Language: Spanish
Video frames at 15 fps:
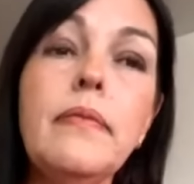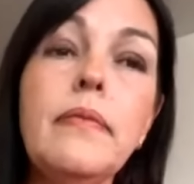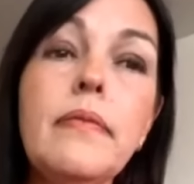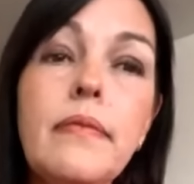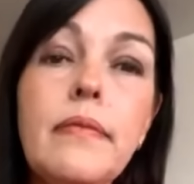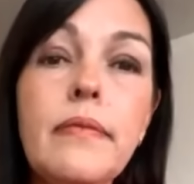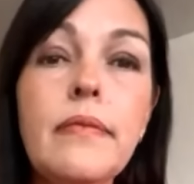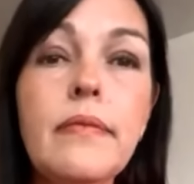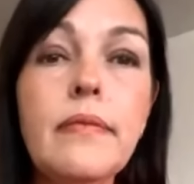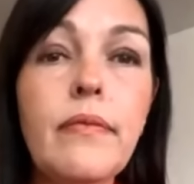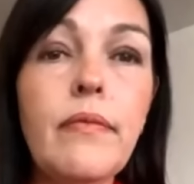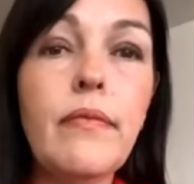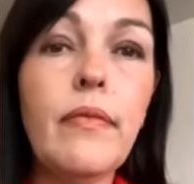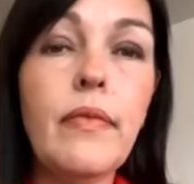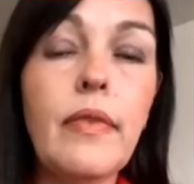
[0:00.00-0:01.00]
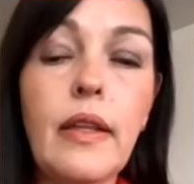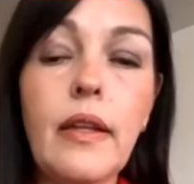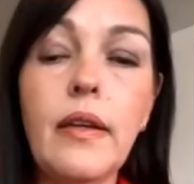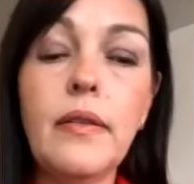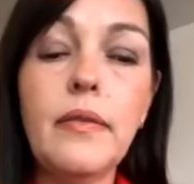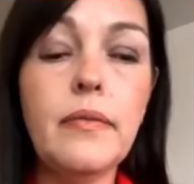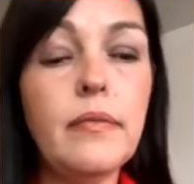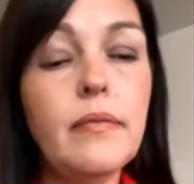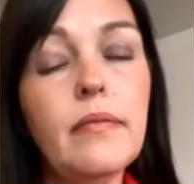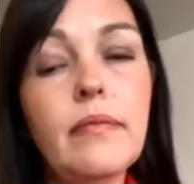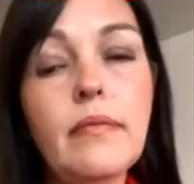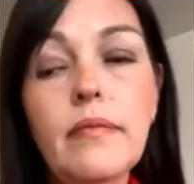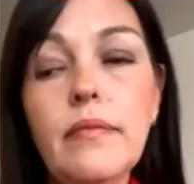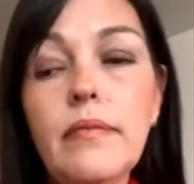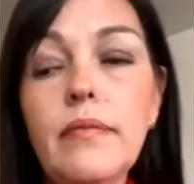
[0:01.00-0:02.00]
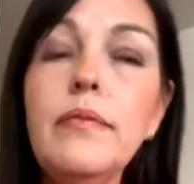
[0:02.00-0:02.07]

Es decir, por orden de un fiscal